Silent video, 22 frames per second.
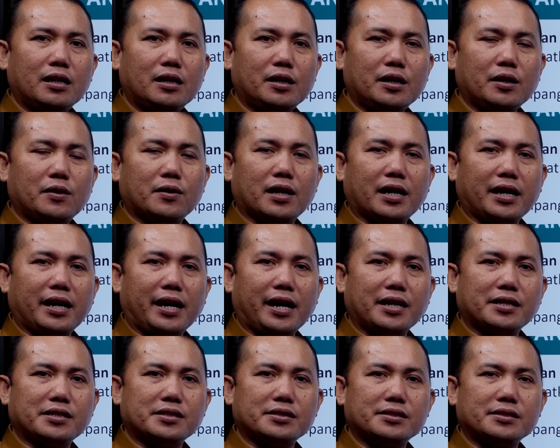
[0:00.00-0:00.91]
dikurang
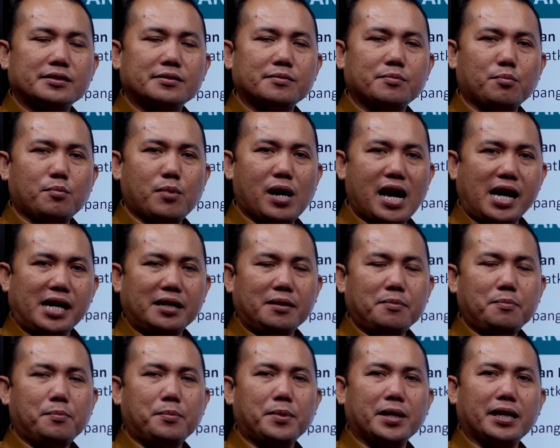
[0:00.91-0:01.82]
X
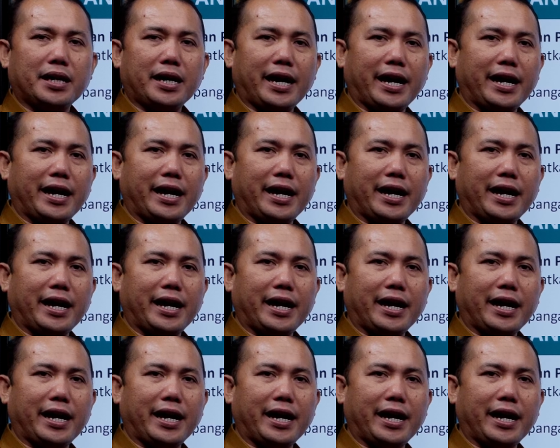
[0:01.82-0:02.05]
bar per